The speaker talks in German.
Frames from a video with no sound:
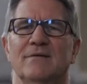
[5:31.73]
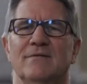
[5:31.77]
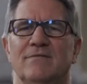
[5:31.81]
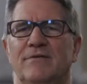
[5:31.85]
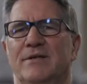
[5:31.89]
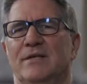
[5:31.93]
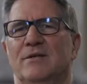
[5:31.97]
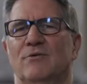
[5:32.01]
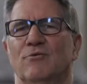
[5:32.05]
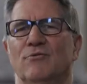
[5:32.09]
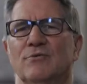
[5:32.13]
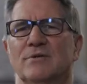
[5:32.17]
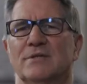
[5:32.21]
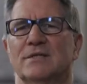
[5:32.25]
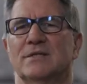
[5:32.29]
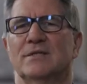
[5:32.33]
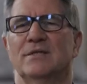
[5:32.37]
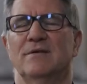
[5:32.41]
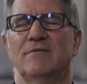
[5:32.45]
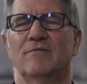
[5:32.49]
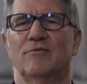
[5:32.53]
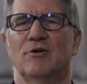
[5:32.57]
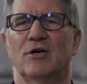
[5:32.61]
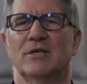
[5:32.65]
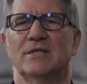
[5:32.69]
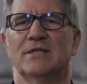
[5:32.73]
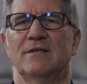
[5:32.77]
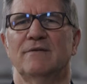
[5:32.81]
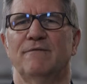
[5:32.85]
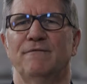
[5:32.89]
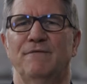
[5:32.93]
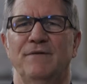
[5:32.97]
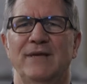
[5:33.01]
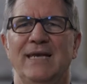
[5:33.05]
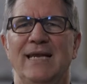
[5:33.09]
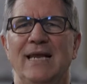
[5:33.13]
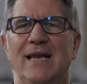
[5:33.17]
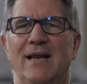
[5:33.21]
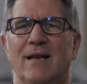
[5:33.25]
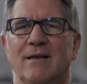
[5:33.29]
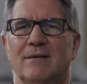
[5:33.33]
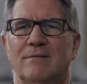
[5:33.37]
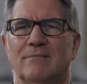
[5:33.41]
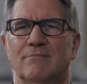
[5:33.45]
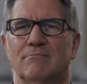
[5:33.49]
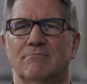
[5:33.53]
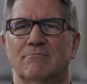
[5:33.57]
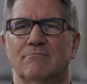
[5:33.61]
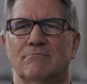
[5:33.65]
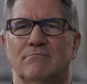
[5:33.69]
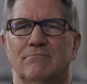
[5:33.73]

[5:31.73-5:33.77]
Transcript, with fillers: wenn uns die Worte fehlen.